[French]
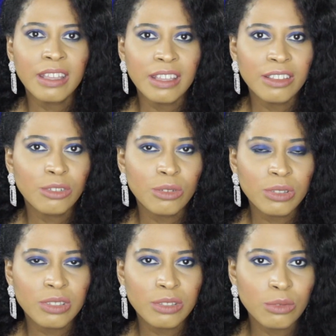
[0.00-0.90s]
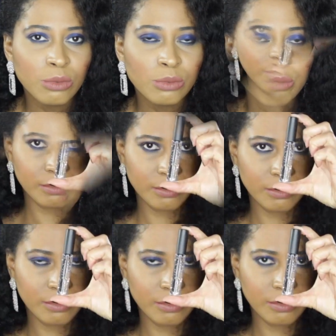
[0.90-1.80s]
échantillon,
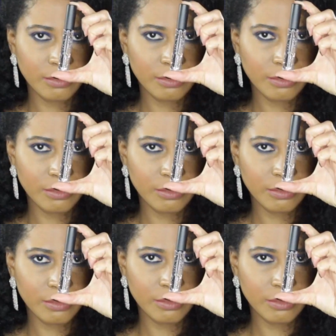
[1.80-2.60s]
donc 0 euros.